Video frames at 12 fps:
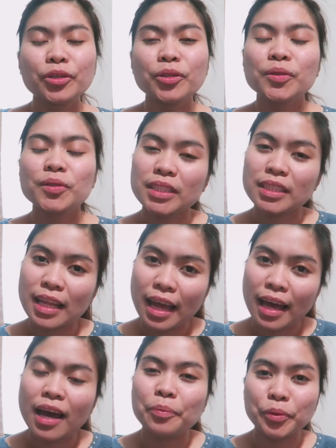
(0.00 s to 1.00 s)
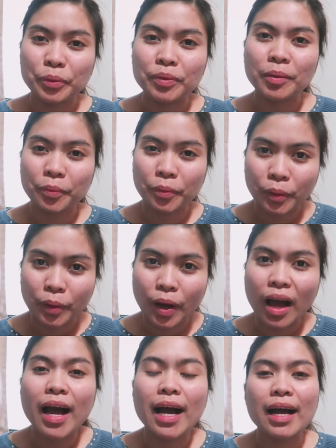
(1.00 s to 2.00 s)
good news na approved na po
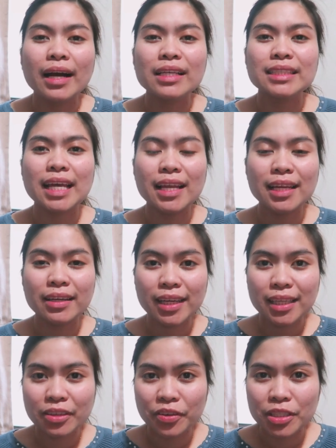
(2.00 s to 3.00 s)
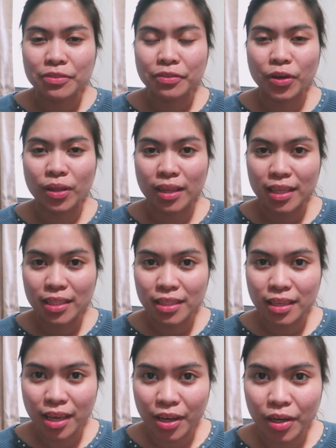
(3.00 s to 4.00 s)
ang salary increase for this
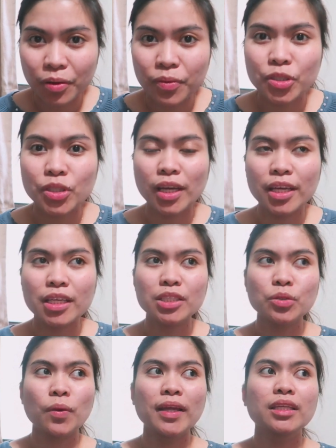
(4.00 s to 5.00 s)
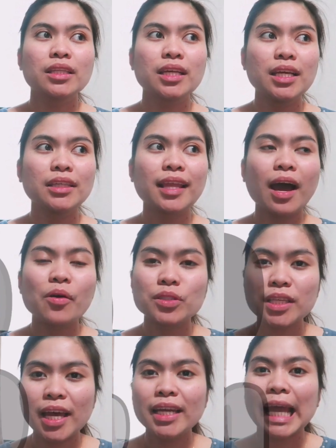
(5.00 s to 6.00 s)
year which is
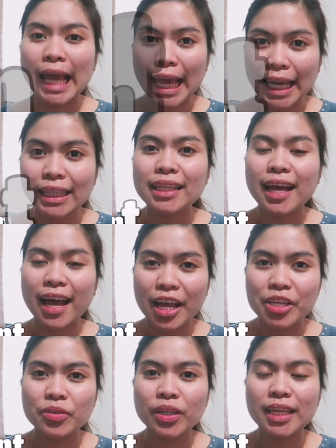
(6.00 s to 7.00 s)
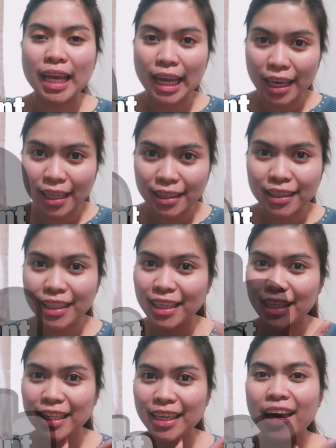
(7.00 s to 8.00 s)
23,800 NT
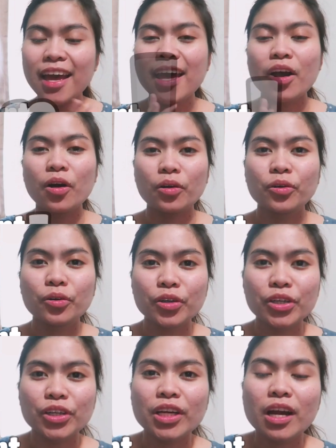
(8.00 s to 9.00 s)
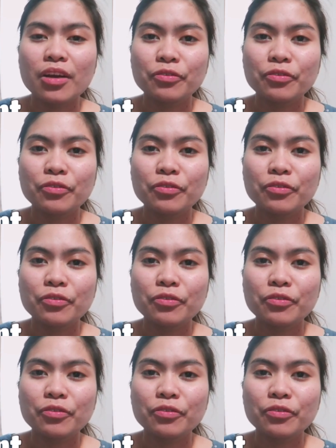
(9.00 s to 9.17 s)
or